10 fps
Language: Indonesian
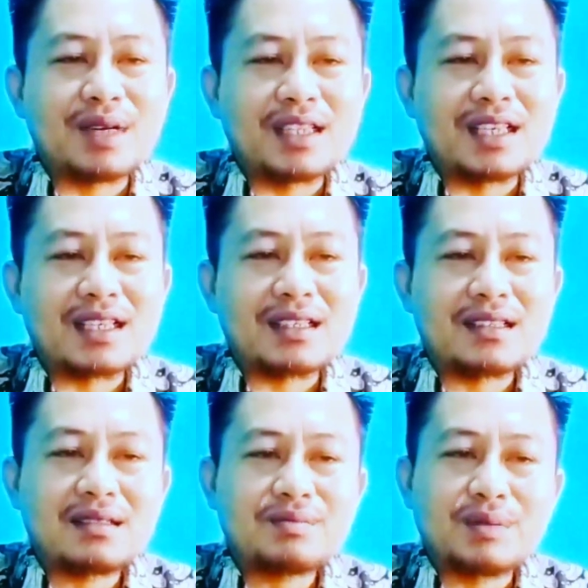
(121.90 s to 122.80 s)
banyak
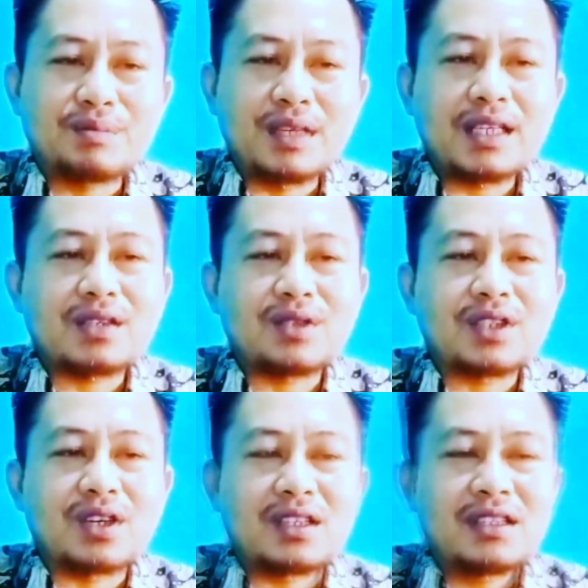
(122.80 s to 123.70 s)
pemilik
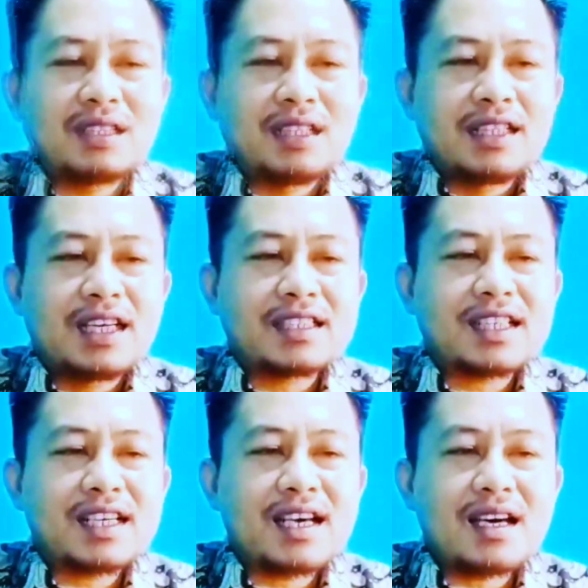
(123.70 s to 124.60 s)
weton.
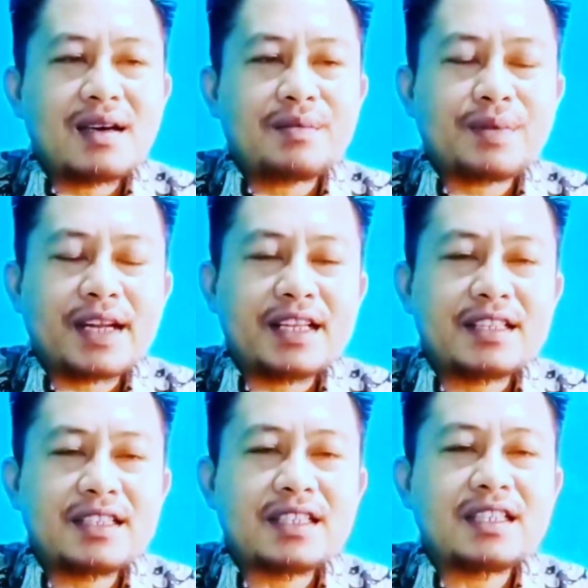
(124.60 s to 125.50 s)
Yang saya
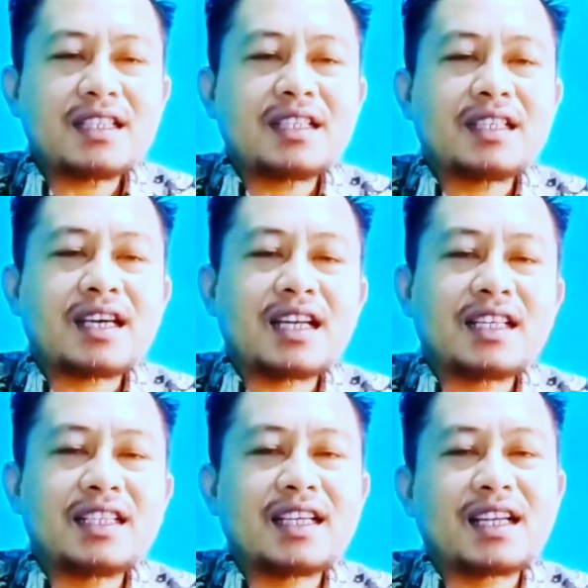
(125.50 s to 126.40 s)
prediksi
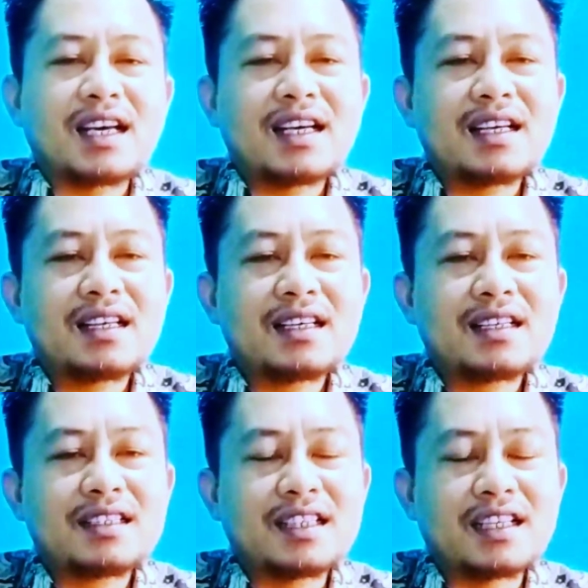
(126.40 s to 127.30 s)
kali ini adalah
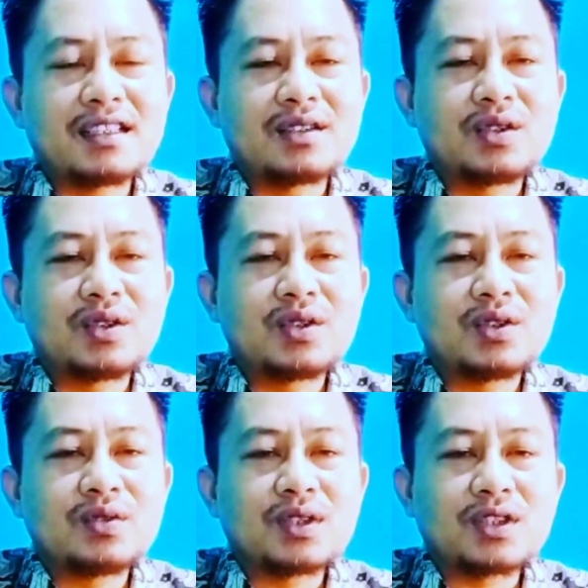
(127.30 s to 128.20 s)

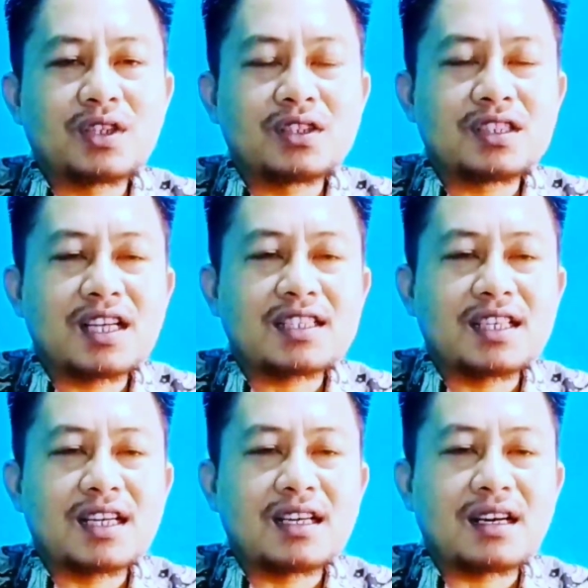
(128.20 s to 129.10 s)
yaitu weton Selasa
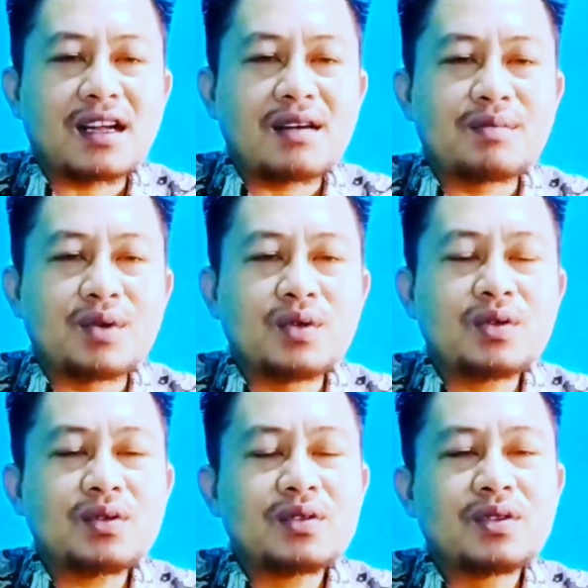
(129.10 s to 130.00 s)
dan
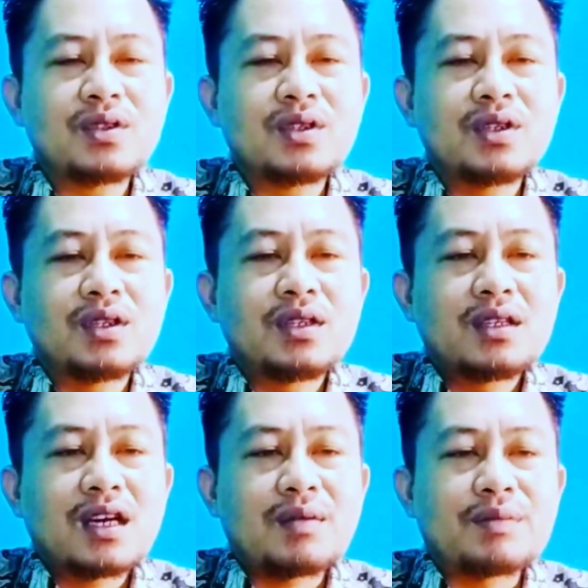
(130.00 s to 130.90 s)
Rabu
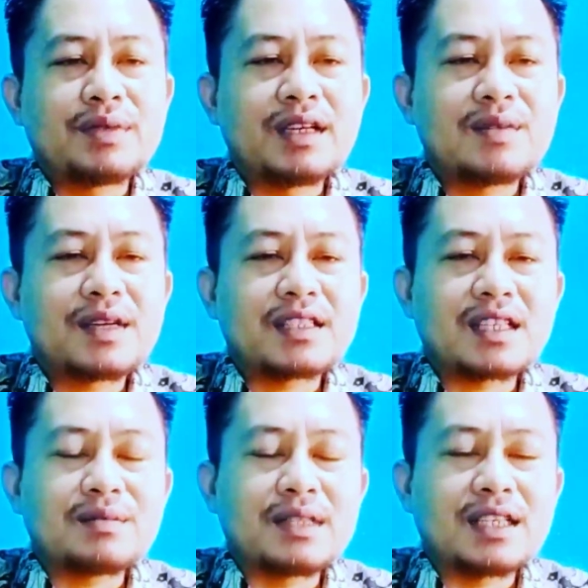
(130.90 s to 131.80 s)
apabila pada
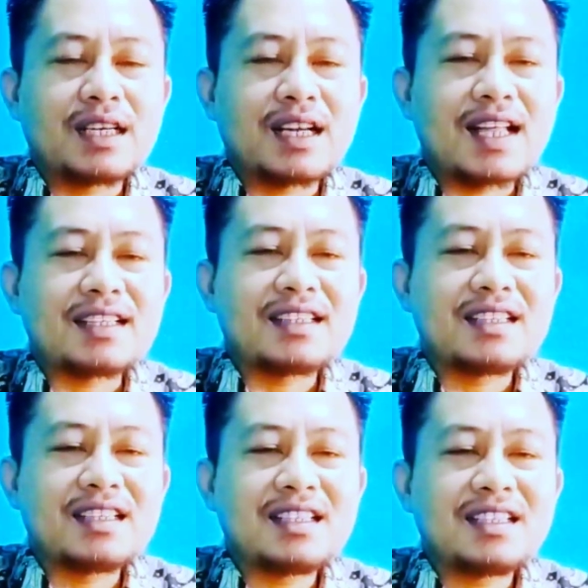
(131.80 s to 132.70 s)
saat menikah
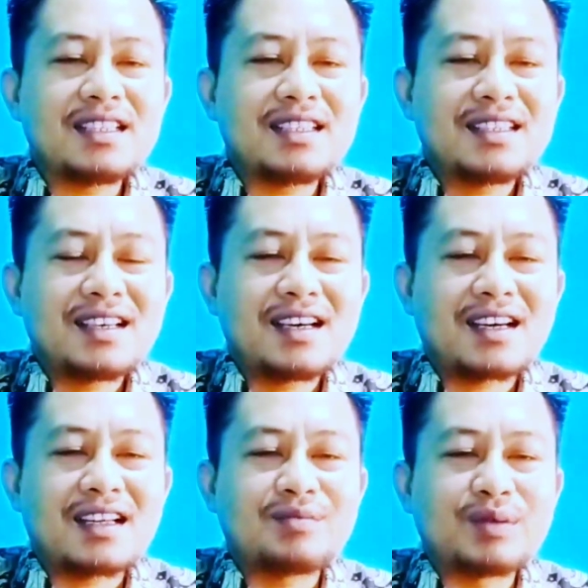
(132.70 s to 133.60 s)
nanti
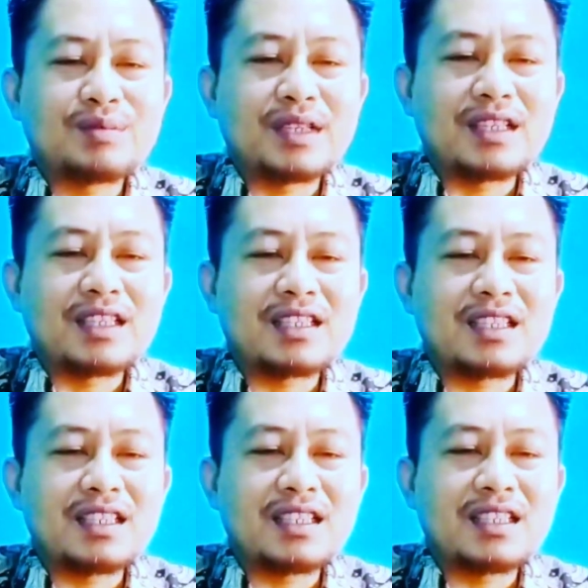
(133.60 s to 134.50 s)
akan
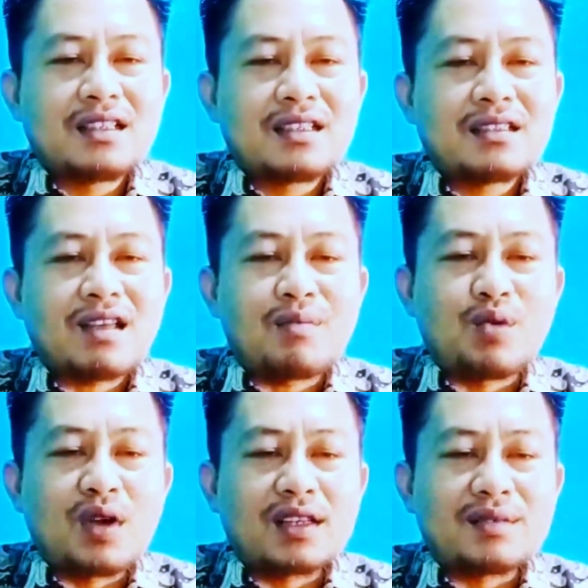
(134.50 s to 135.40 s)
memiliki
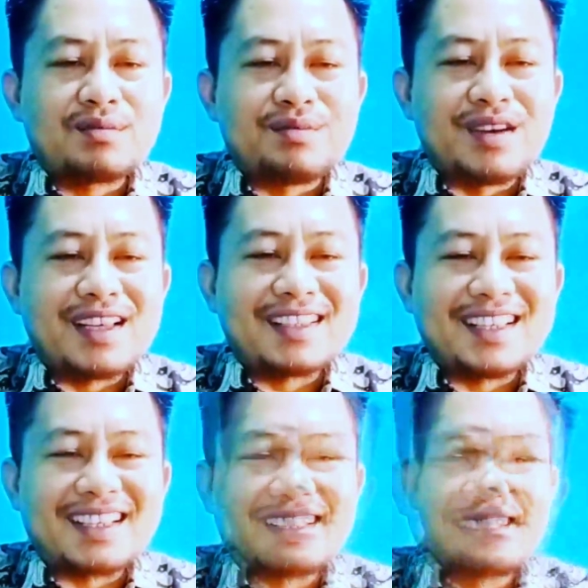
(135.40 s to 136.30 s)
tabungan yang
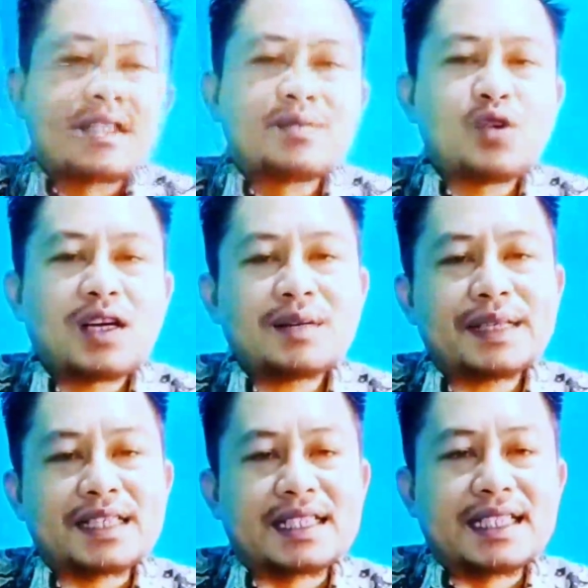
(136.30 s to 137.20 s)
banyak. Semua orang
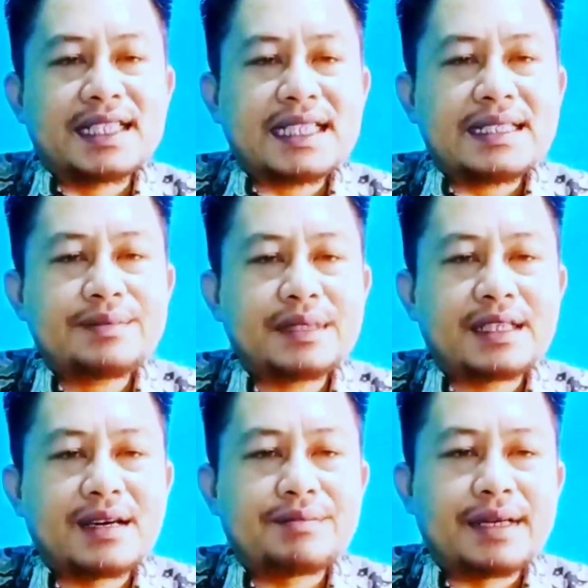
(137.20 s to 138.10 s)
pasti
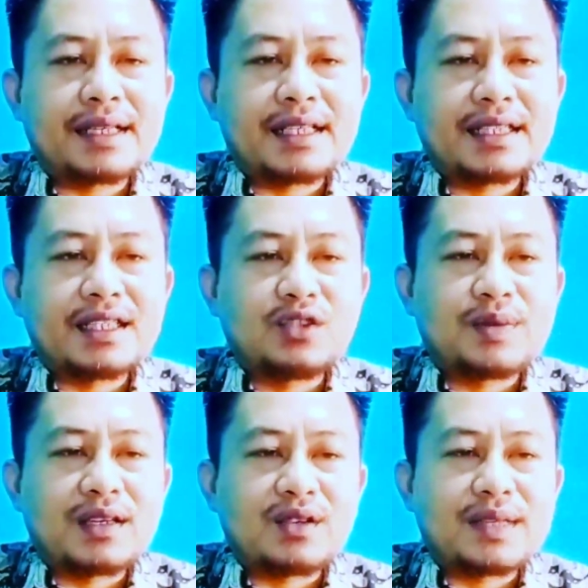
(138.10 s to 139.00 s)
mendambakan
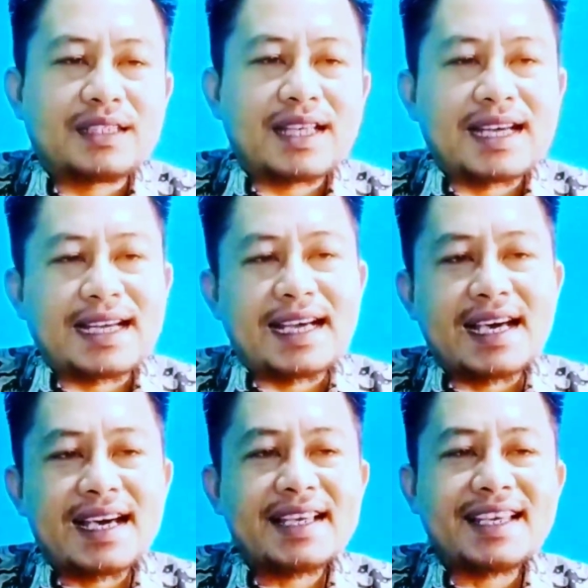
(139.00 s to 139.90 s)
kehidupan rumah
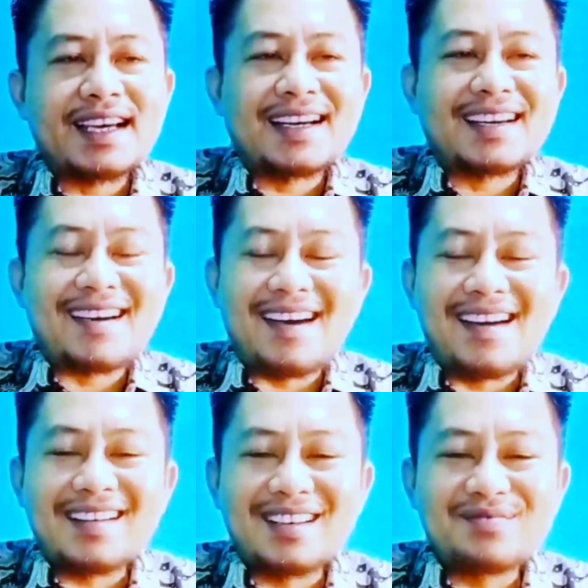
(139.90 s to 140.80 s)
tangga yang
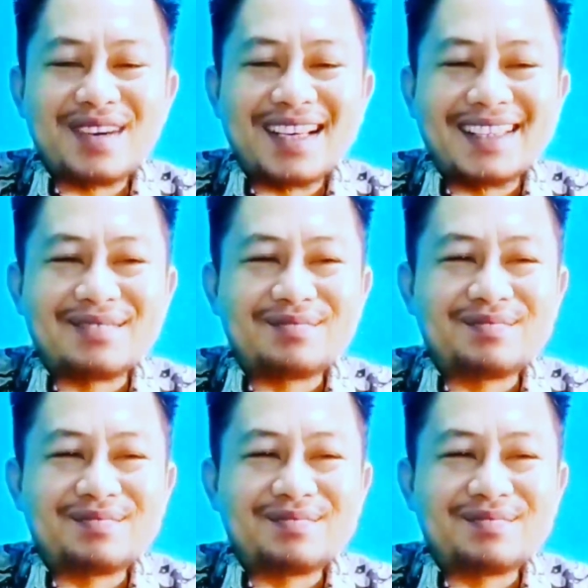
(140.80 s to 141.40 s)
adem ayem,